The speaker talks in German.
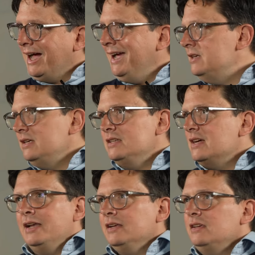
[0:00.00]
Eine rein
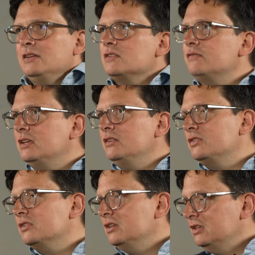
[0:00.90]
digitale Kirche fände
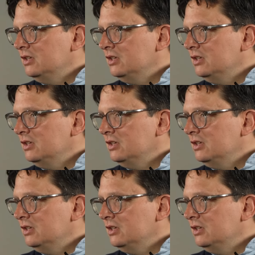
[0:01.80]
ich,